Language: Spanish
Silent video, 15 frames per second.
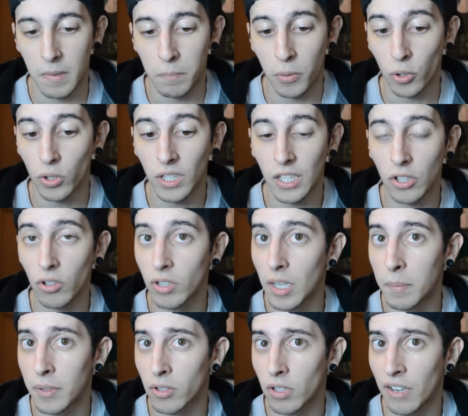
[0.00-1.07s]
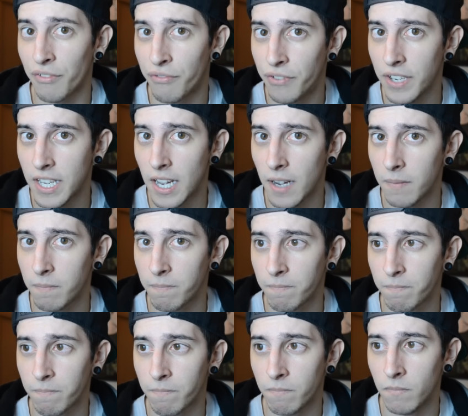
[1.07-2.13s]
Por suerte soy una persona fría,
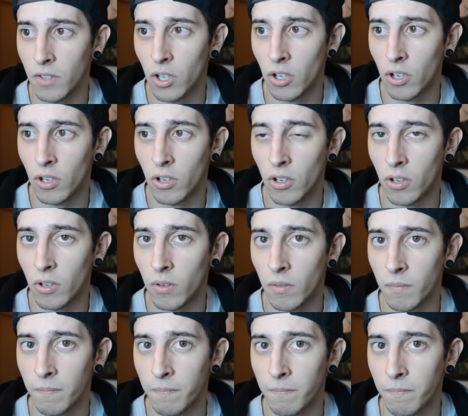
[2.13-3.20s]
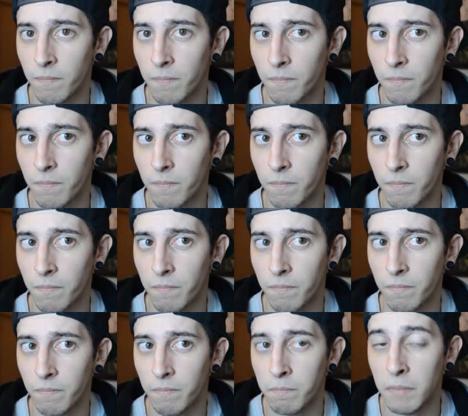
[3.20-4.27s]
no...
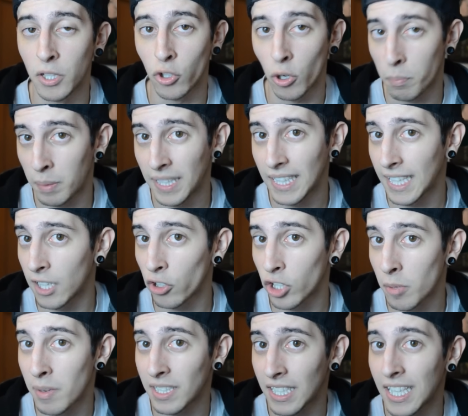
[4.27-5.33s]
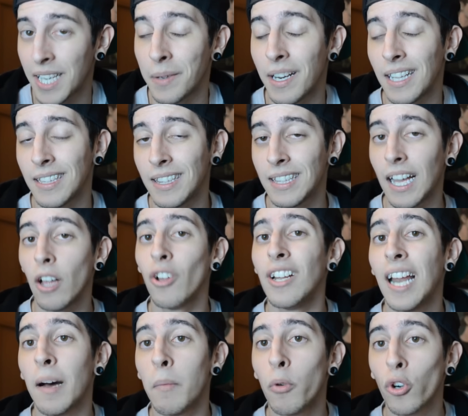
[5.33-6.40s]
Me sorprende que no se me haya
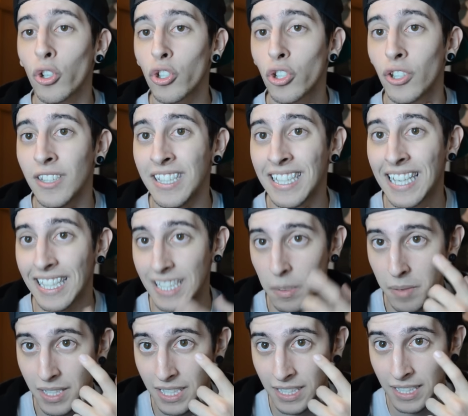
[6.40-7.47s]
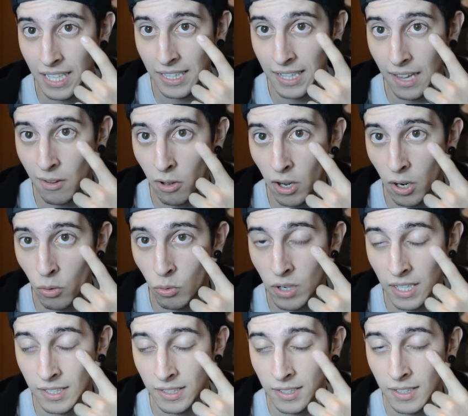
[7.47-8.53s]
quebrantado la voz, ni que se me hayan saltado
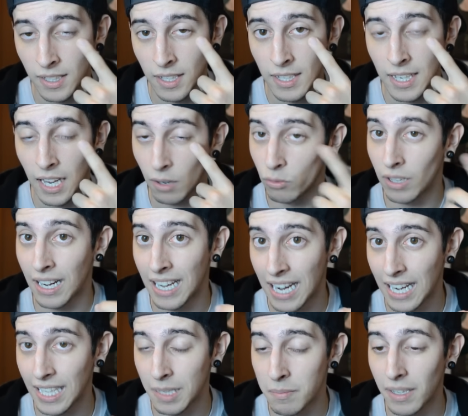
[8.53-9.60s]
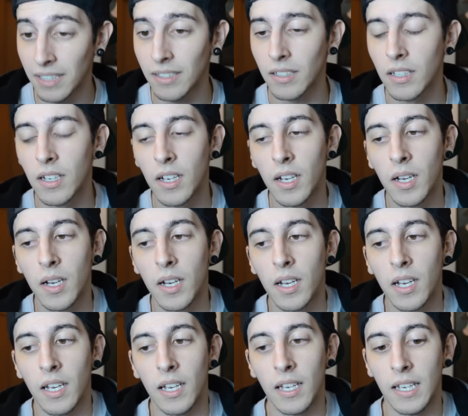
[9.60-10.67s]
algunas, algunas lágrimas.
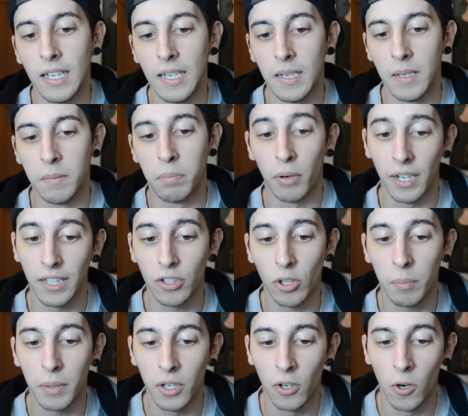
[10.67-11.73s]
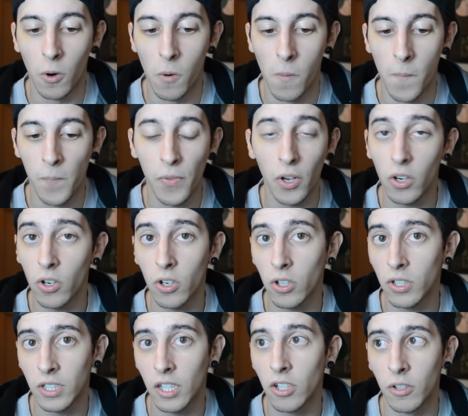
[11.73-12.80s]
Eh, por eso, pero no, no,
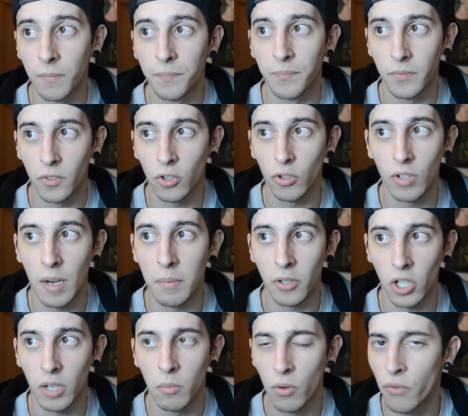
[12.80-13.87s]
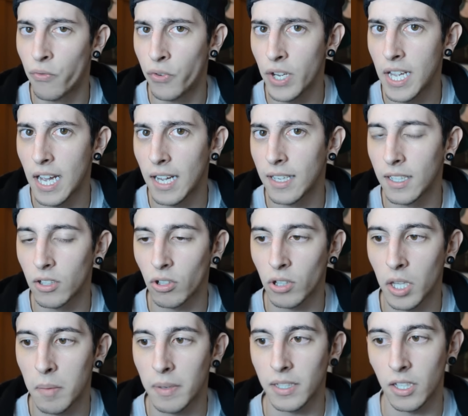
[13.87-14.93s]
no, en serio, soy una persona muy fría en
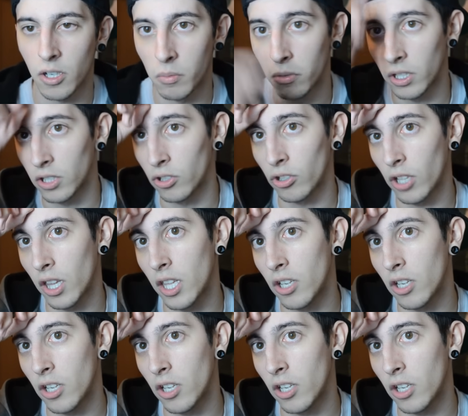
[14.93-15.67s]
estos temas, es como que yo te